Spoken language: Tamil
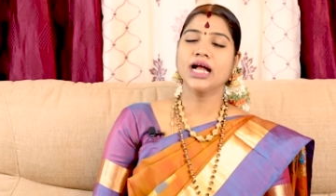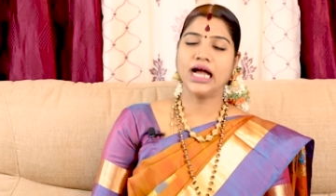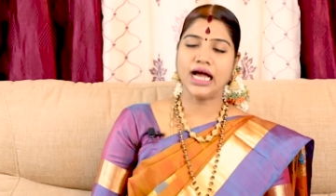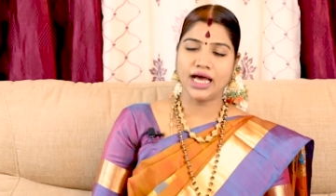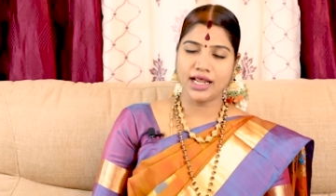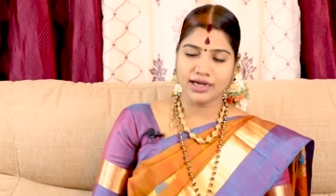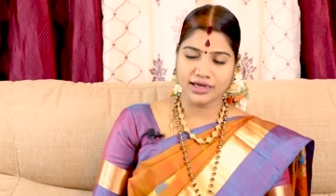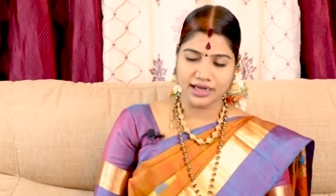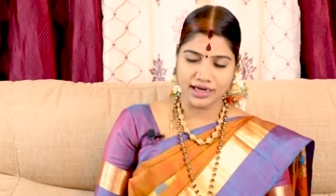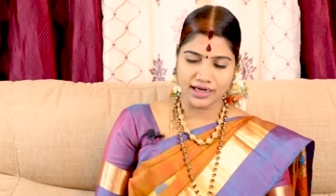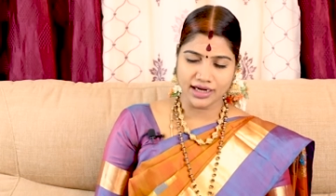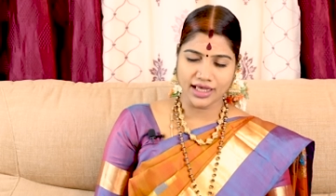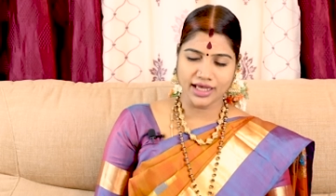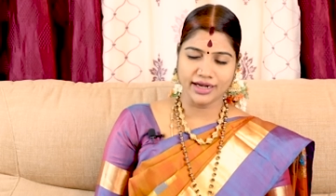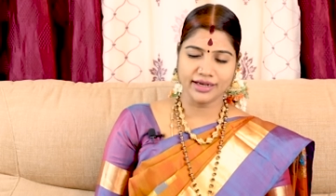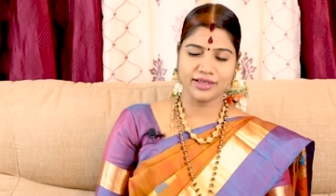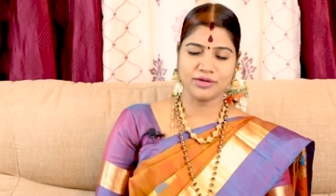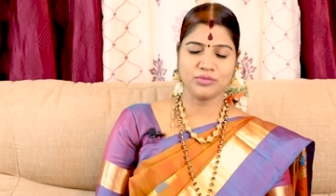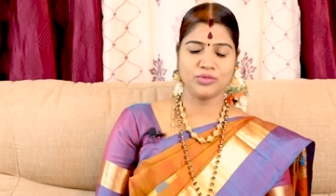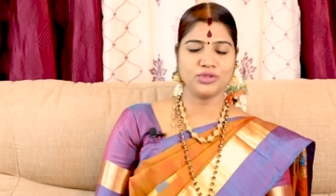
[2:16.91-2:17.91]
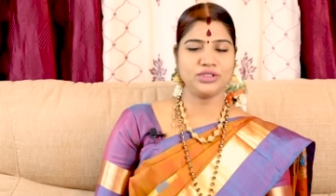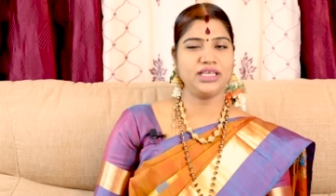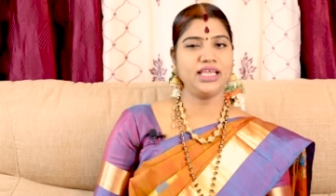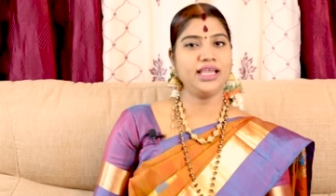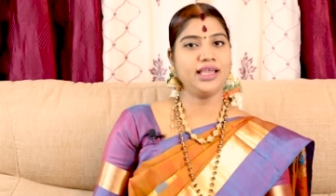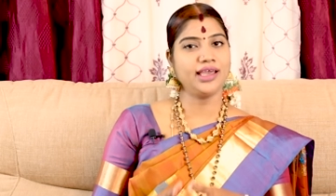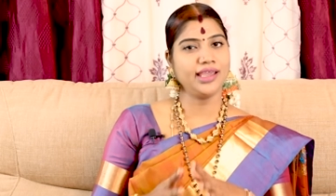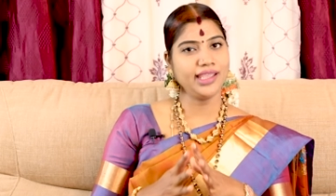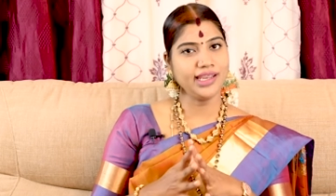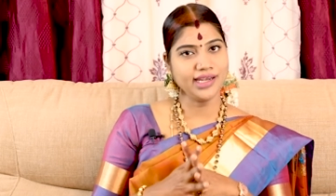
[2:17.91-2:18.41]
கால் நல்லா இருக்கும் போதே
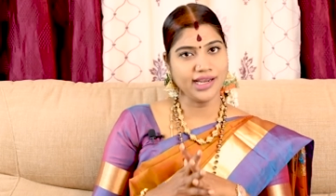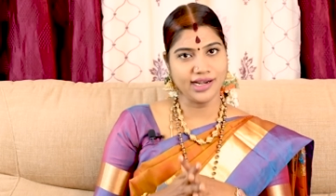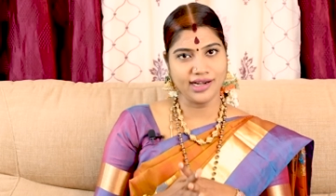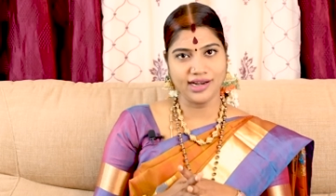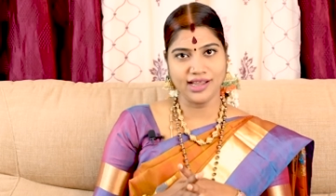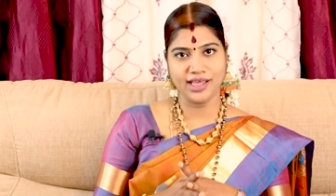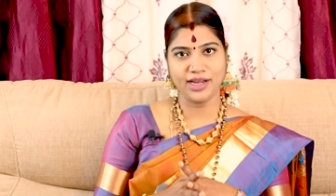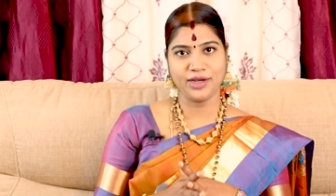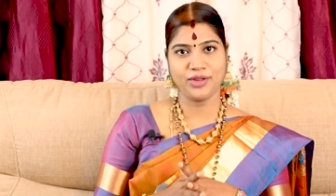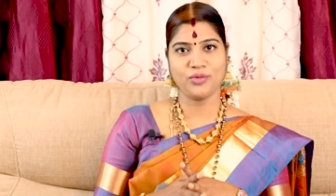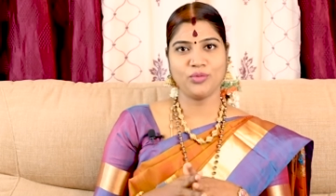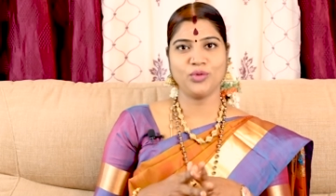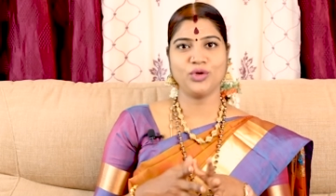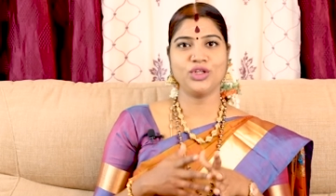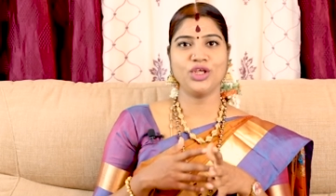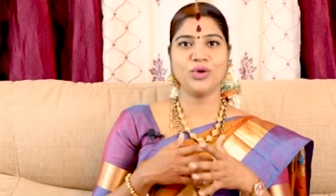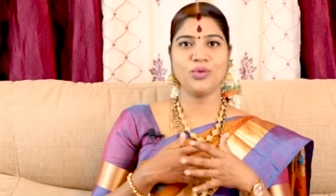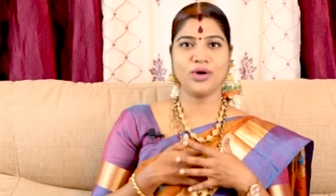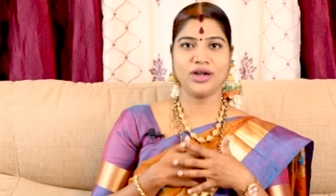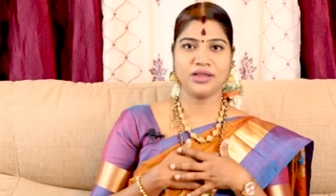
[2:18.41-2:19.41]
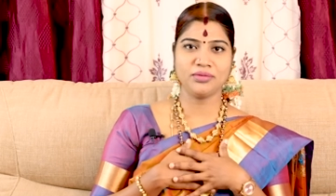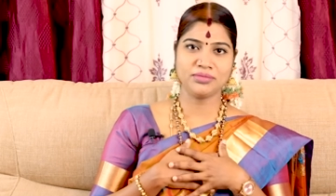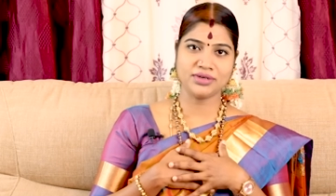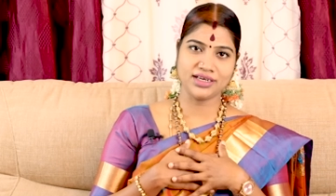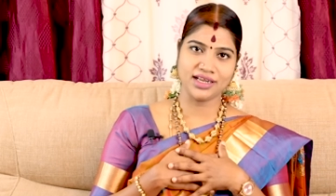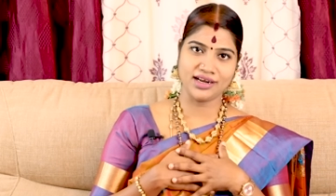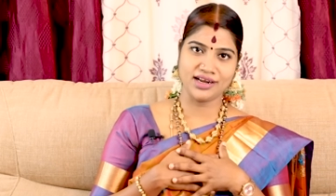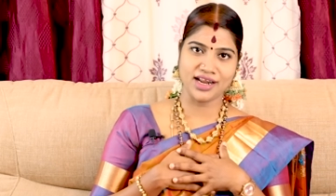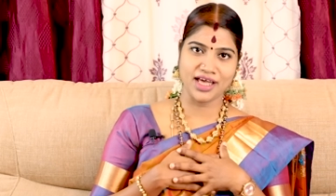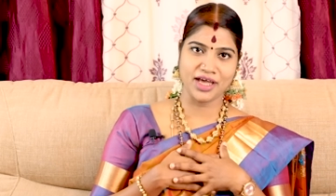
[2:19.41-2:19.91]
கை நல்லா இருக்கும் போதே உடம்பு
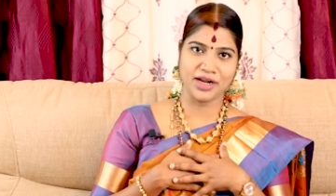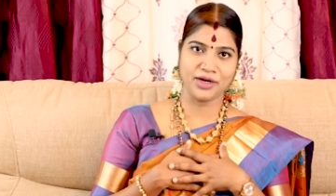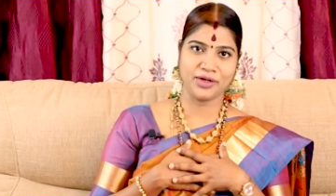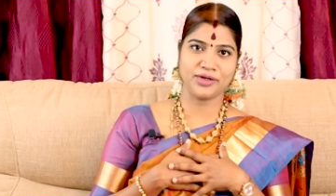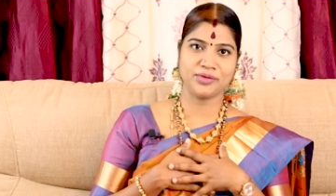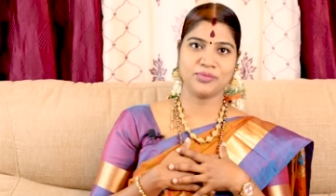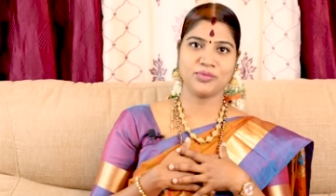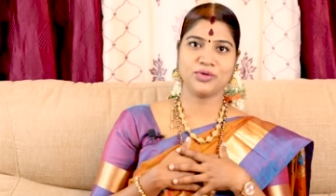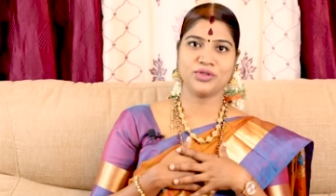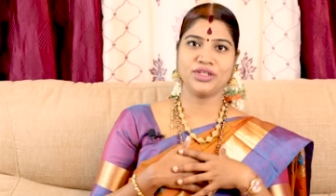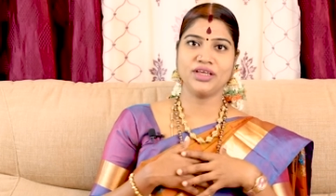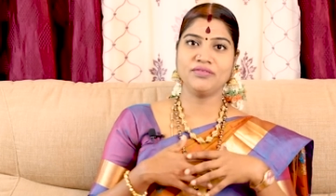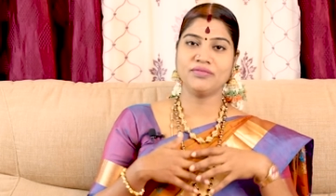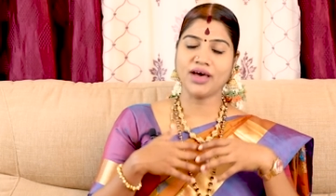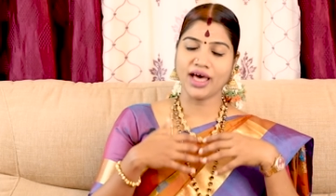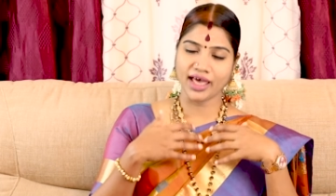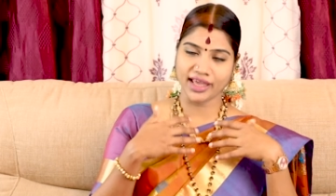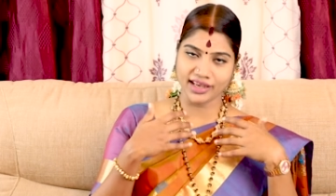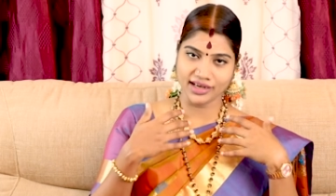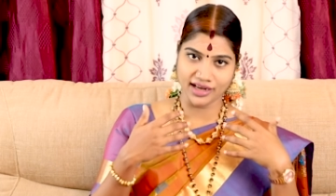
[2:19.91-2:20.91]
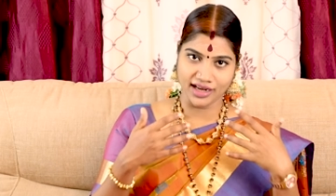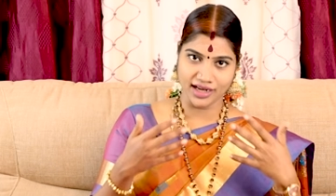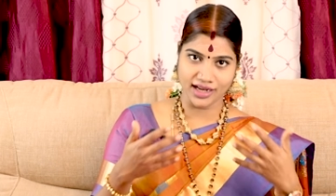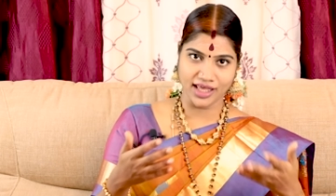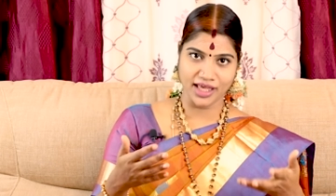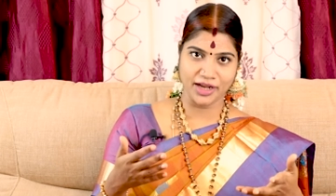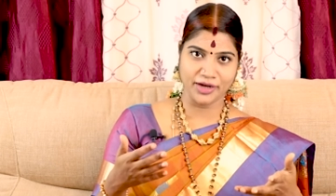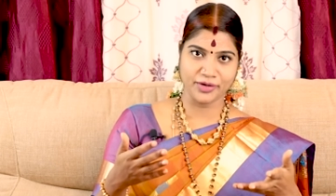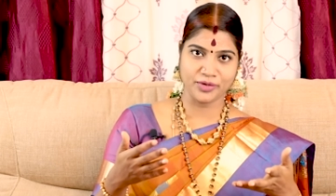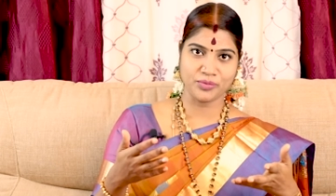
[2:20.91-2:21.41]
நல்லா இருக்கும் போதே வாய்
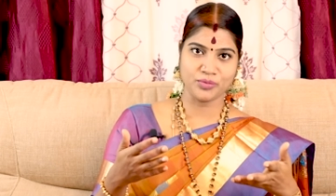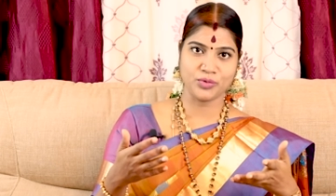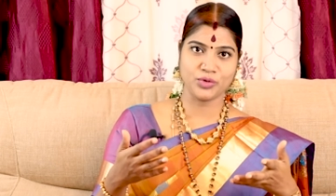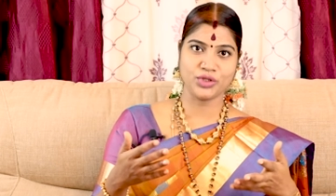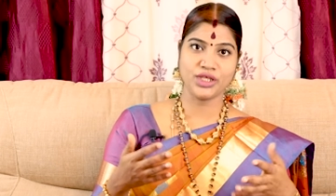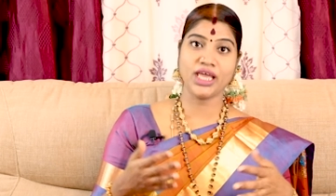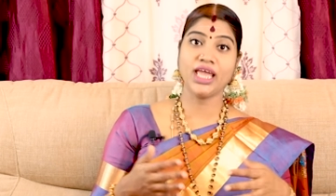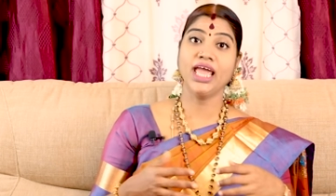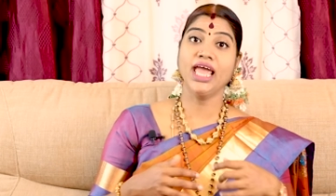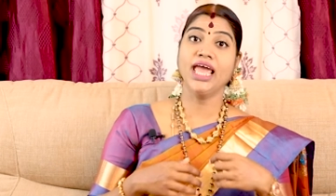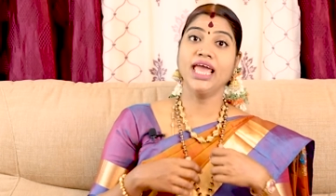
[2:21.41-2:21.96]
நல்லா இருக்கும் போதே